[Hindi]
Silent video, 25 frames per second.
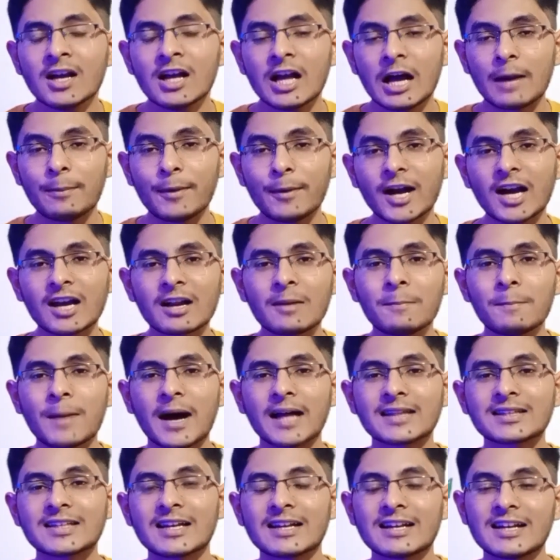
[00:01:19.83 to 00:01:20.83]
अब अगर हम
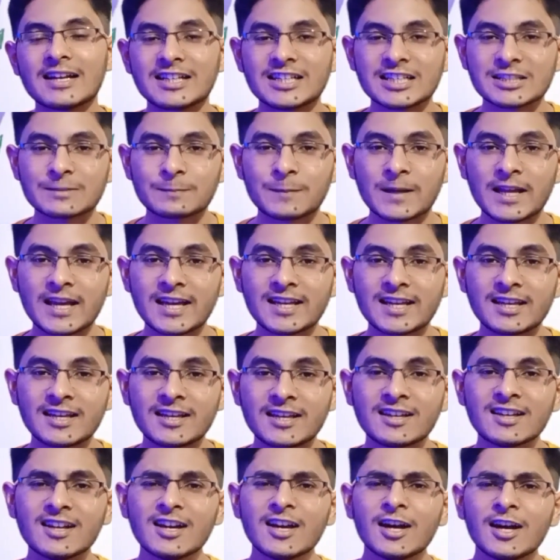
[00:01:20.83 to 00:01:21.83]
बात कर ले डिस्प्ले की
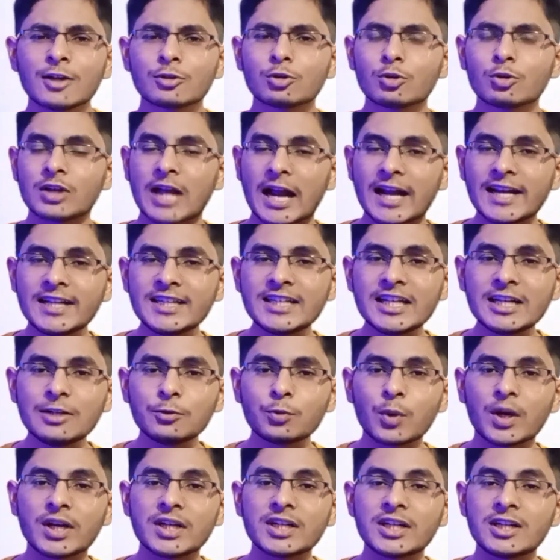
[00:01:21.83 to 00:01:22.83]
तो 1920
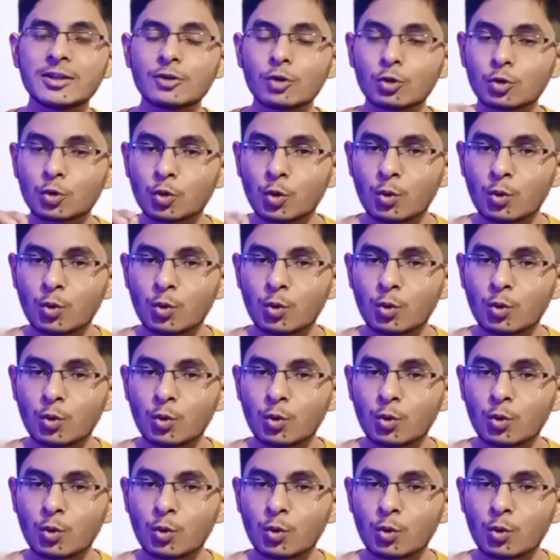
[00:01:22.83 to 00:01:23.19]
ट्वेंटी इंटू